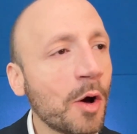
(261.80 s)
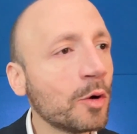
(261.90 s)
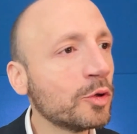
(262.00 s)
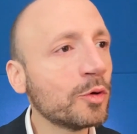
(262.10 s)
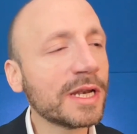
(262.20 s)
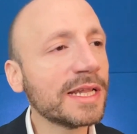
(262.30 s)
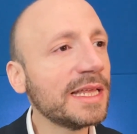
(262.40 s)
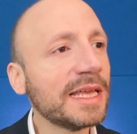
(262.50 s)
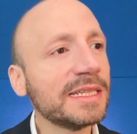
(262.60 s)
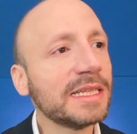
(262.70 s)
odore
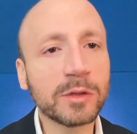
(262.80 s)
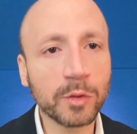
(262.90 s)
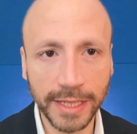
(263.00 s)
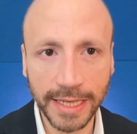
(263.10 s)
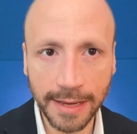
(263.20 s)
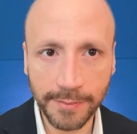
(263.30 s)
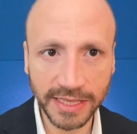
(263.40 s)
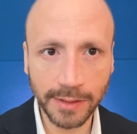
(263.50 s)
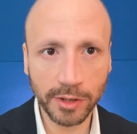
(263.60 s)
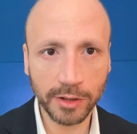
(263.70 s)
di editoria, mettiamola